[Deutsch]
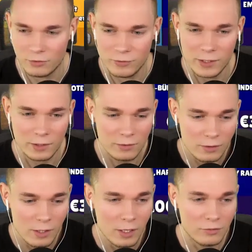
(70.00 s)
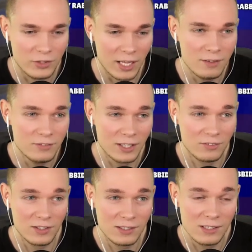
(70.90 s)
deswegen. Denn
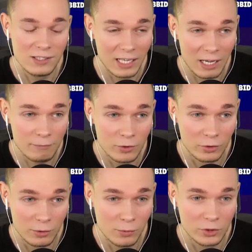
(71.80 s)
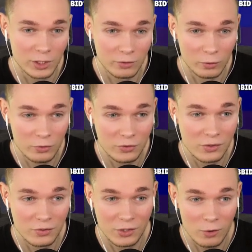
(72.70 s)
tatsächlich haben wir die Möglichkeit, uns
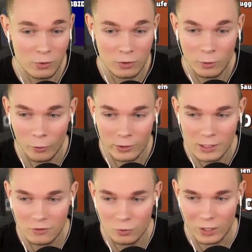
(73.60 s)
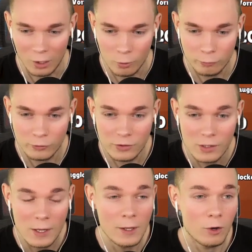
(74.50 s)
diese Saugglocken hier zu
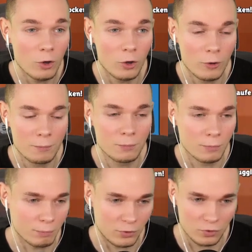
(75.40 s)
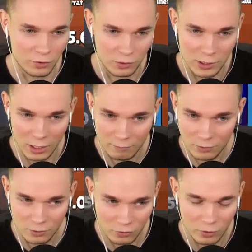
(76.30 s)
kaufen. Äh, beziehungsweise hier haben
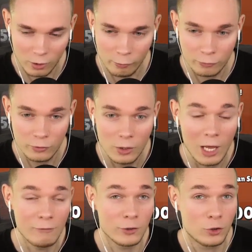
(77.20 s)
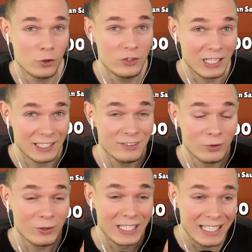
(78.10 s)
wir die zu kaufen. Wir können sie allerdings
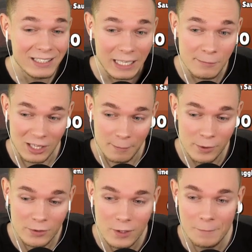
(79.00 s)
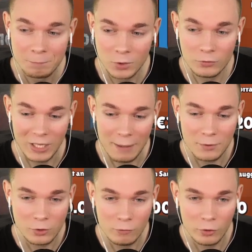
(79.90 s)
auch in-game sammeln. Und
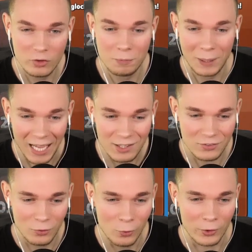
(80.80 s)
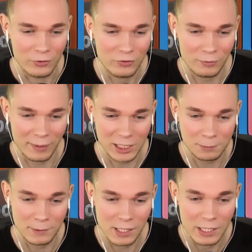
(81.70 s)
damit können wir uns Preise holen. Zum
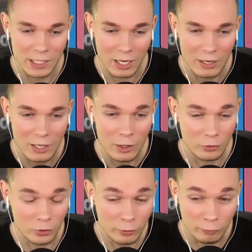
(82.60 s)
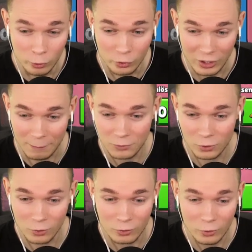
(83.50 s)
Beispiel hier so einen
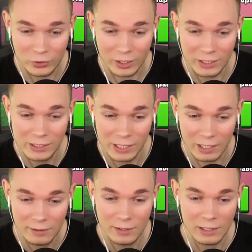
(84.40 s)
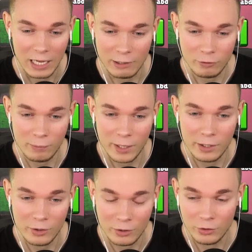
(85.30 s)
Fußabdruck oder hier einfach
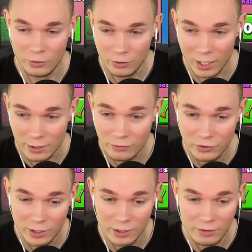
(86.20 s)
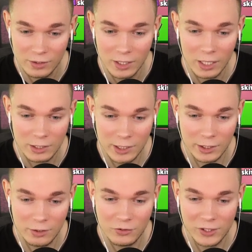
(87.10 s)
mal einen Skin.
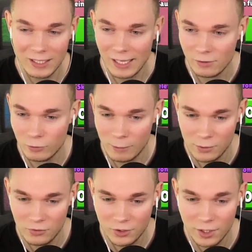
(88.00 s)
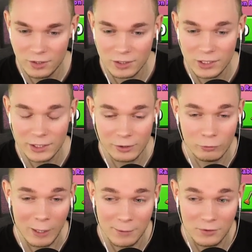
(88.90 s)
Hier den Skeletten-Rabbit-Skin, hier
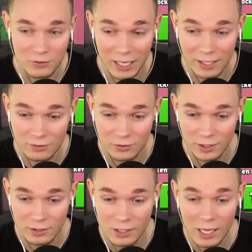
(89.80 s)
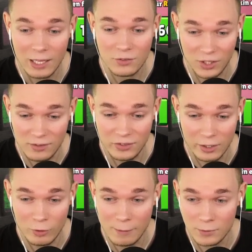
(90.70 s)
den Rabbit-Sky-Skin,
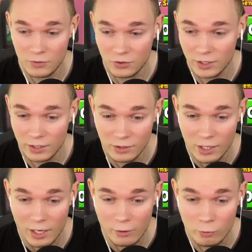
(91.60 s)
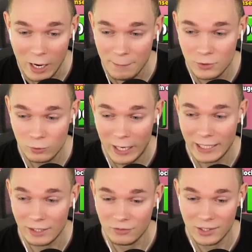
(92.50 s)
Sensei-Rabbit-Skin,
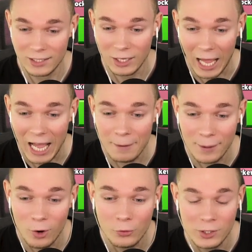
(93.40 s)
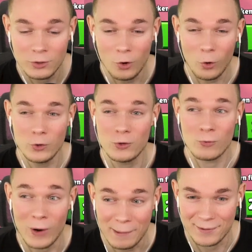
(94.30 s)
Rabbit-Rider-Skin, aber auch den
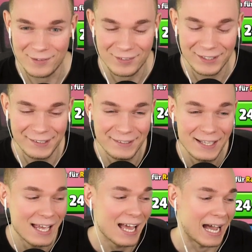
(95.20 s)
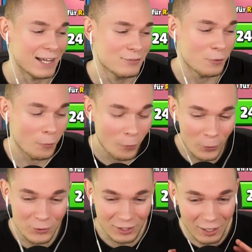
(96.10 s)
Gold-Rabbit-Skin. Also
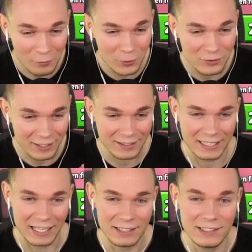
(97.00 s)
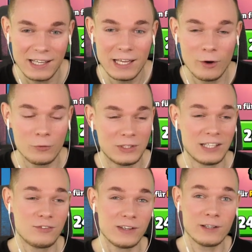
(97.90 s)
ultra, ultra krank. Und
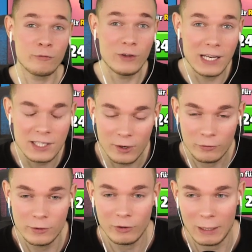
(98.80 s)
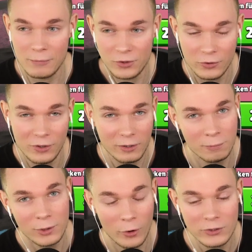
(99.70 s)
deswegen will ich auf jeden Fall am
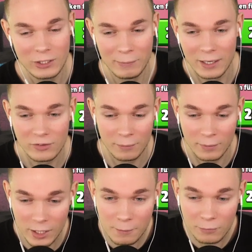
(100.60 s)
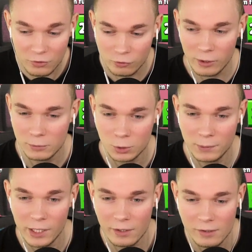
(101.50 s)
Sonntag mit euch gemeinsam im Stream
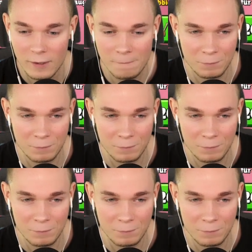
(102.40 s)
spielen,